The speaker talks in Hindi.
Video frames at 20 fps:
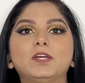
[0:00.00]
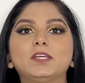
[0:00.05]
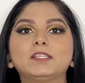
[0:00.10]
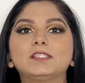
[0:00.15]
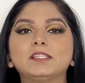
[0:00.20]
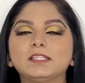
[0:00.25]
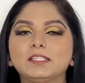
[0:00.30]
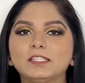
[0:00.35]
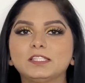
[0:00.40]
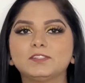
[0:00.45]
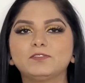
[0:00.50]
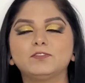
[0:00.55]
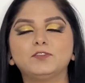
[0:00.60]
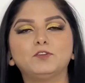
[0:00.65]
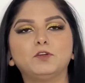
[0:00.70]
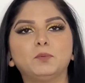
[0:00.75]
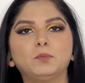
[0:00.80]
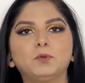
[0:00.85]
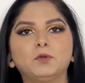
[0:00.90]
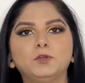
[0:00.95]
guys in this
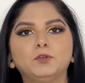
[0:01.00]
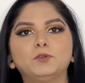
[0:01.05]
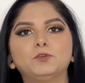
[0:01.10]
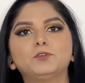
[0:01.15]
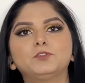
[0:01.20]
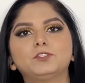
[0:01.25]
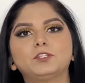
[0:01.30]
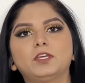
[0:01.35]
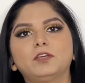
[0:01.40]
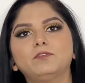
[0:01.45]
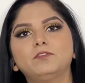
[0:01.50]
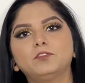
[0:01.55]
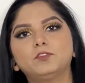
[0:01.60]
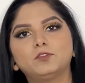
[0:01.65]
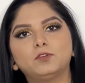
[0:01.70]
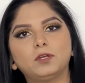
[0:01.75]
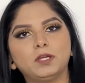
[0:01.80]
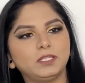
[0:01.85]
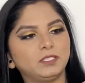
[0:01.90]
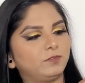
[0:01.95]
video i'm going to share with
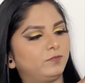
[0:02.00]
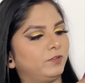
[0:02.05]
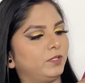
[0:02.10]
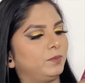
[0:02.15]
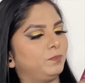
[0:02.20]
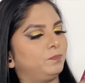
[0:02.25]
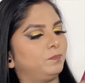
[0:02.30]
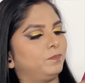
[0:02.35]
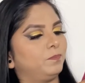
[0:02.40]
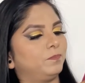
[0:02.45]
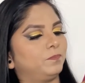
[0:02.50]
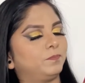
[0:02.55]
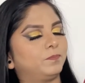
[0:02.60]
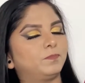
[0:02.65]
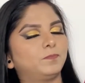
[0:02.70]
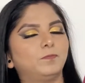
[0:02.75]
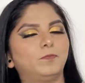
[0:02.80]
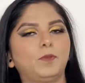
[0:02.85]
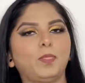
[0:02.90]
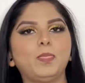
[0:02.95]
you guys flip
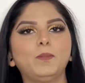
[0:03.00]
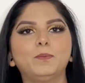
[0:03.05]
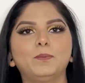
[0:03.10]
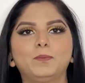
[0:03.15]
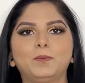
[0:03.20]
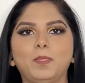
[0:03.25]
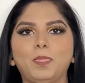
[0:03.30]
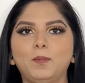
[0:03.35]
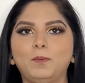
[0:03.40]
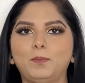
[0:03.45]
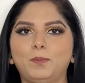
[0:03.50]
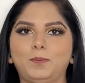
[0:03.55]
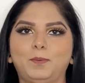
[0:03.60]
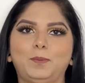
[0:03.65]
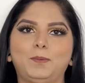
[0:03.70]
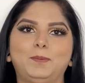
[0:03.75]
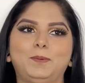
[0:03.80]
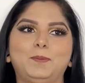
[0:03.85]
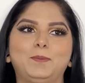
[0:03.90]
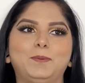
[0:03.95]
flip
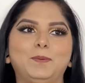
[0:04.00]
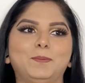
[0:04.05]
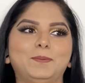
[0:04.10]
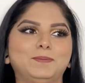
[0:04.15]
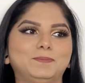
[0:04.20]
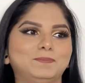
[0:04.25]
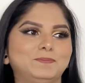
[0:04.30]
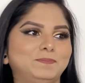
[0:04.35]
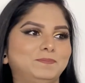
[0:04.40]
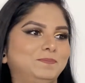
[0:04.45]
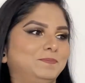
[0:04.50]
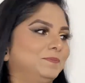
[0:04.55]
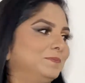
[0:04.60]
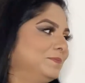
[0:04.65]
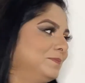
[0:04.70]
flip